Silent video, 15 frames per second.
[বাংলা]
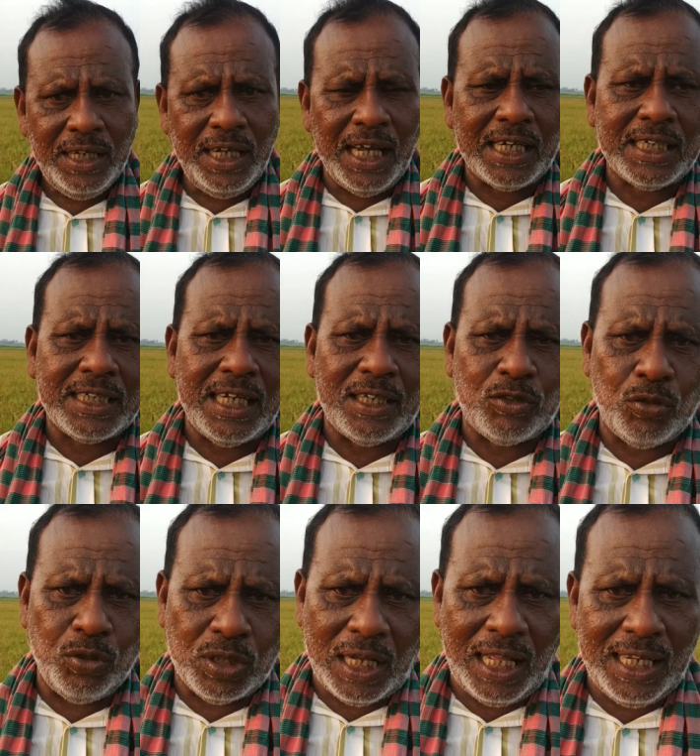একটা
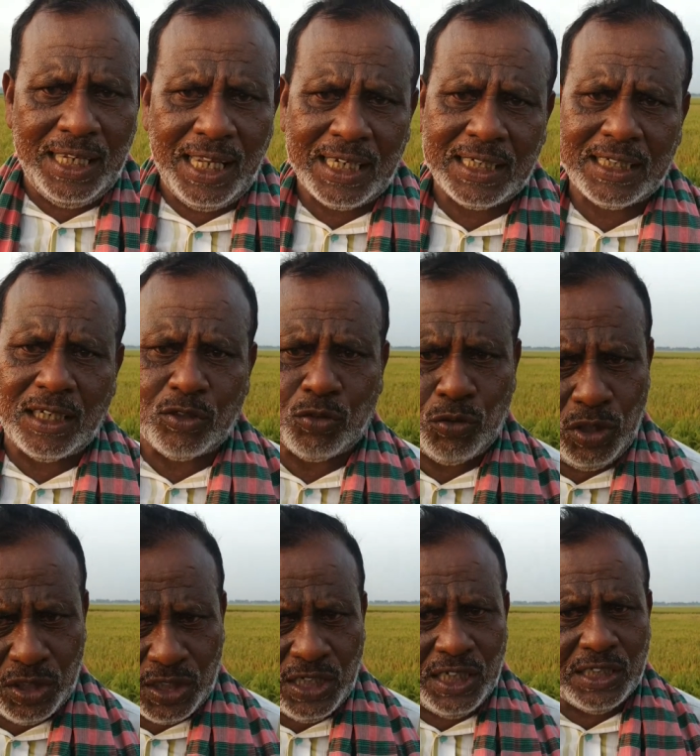খালে একটা
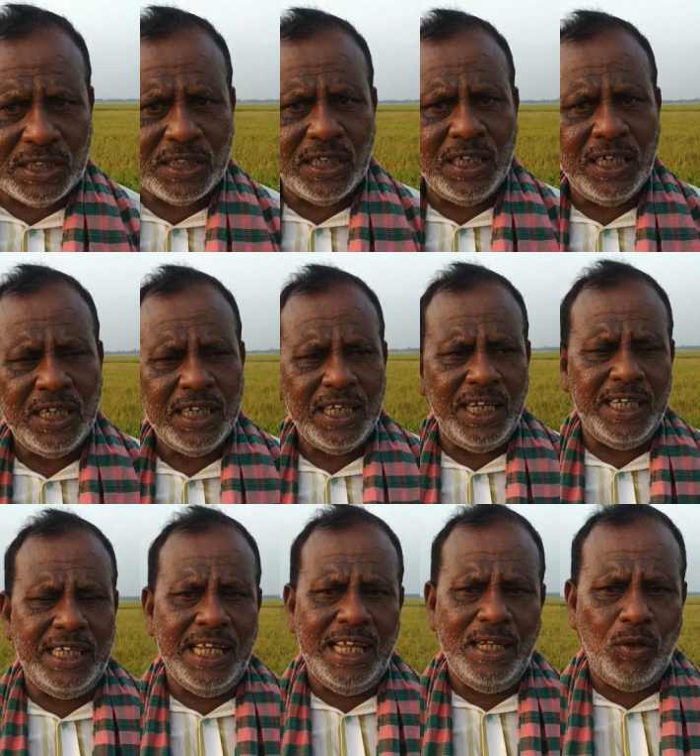সুইচ গেট
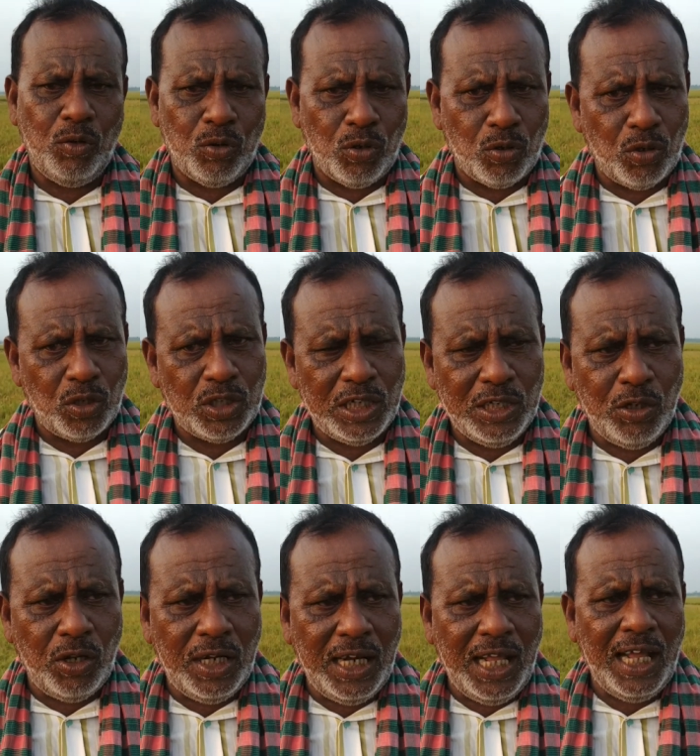এটাই অনুরোধ এই
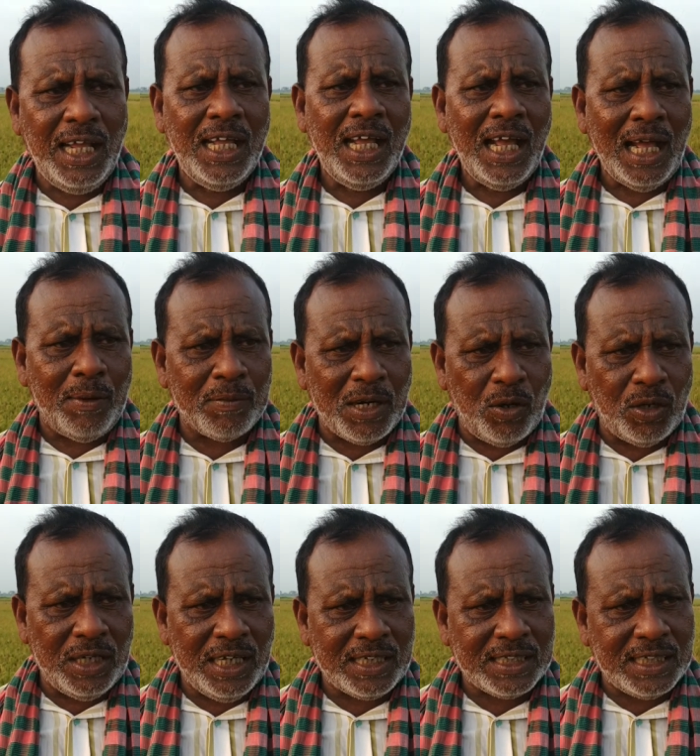হইলে আমরা
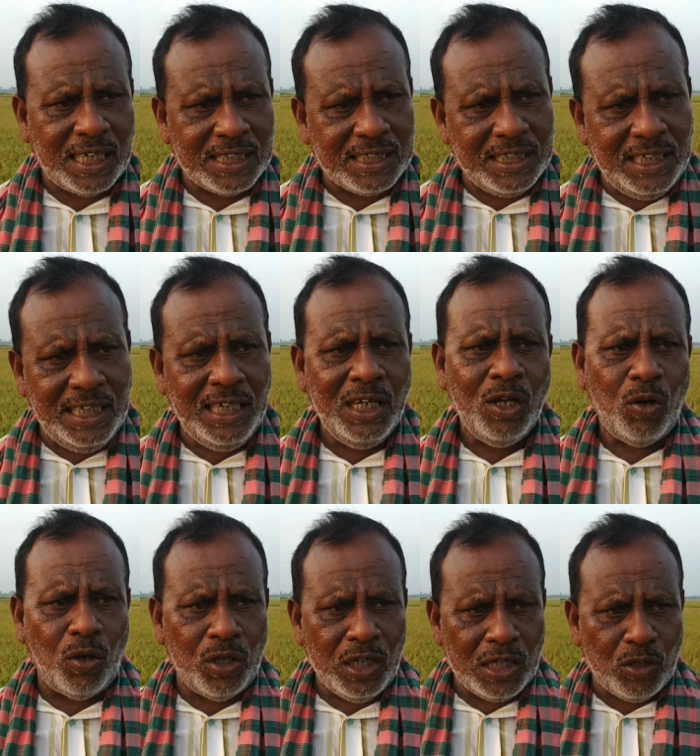অনেক চাষি
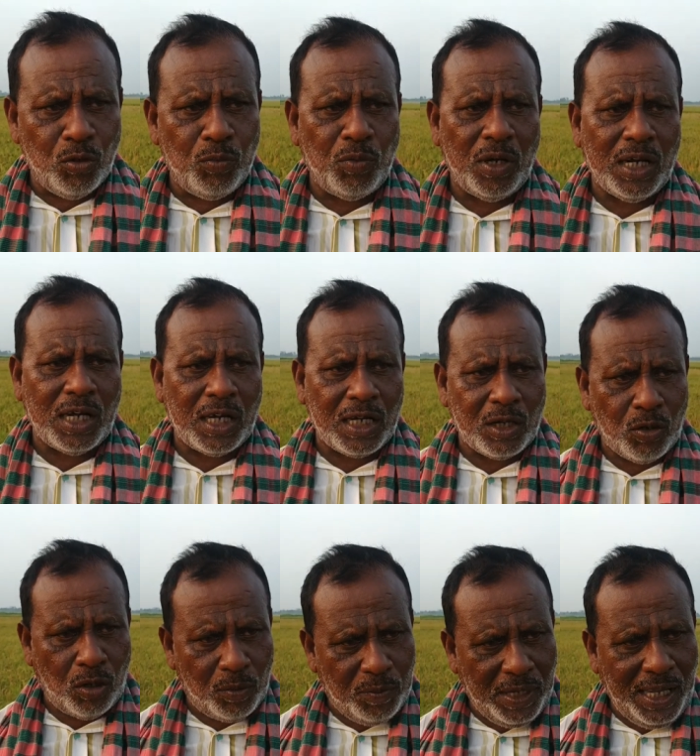অনেক উপকার
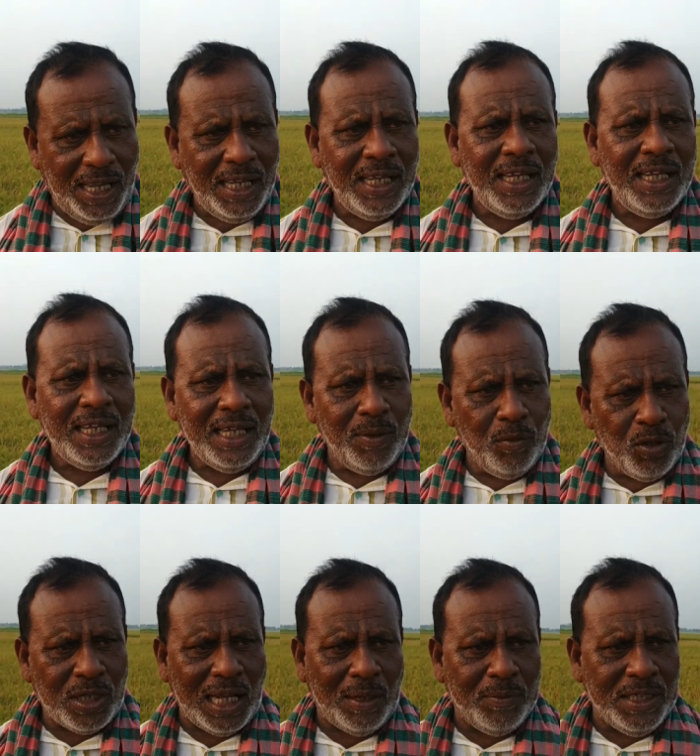হবে
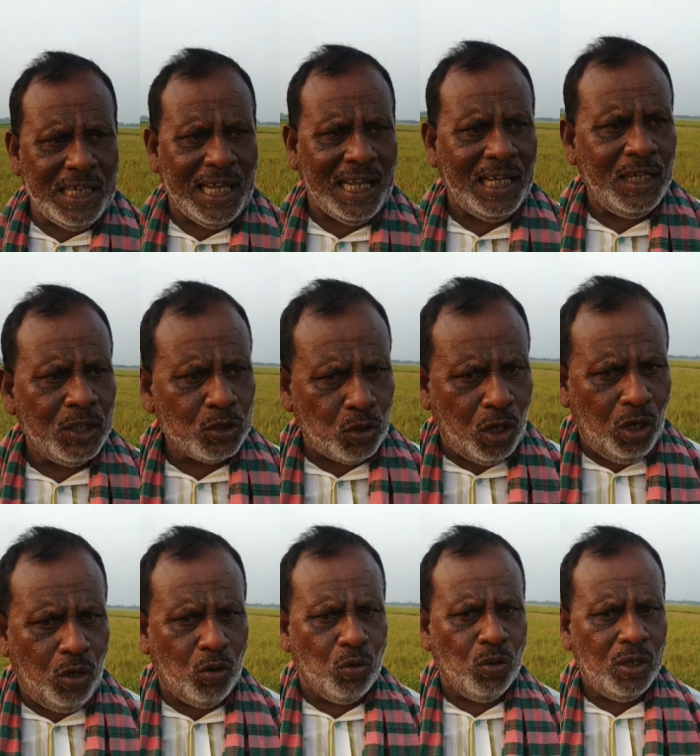এমনকি আমি না সহ
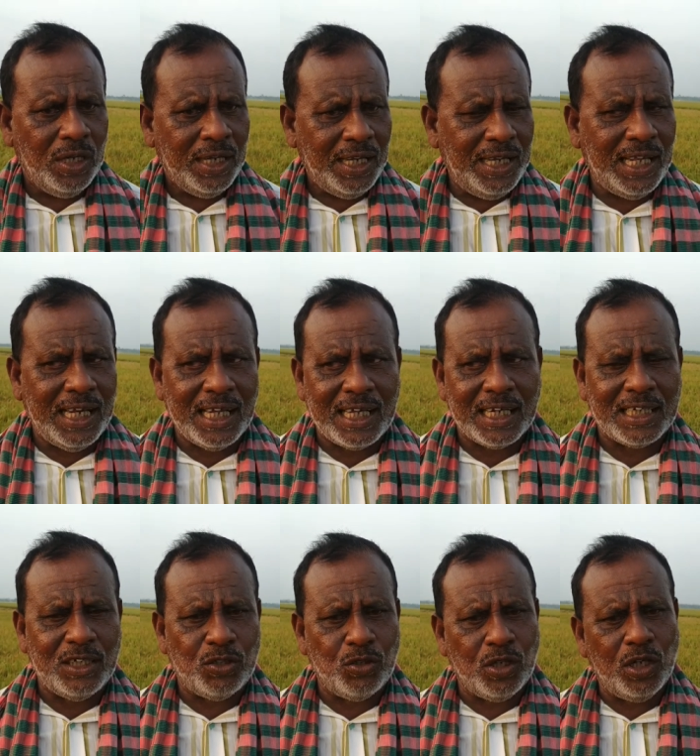এই এলাকার
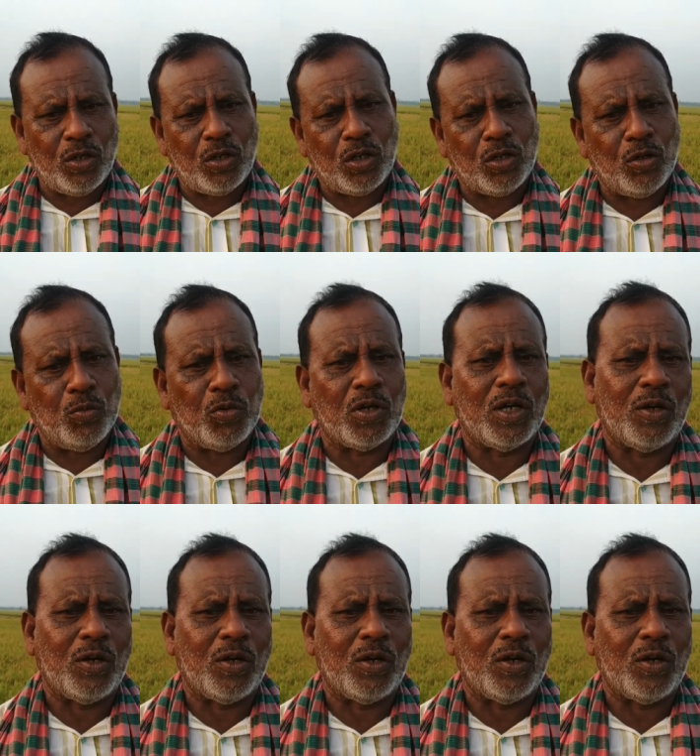কৃষকের অনেক উপকার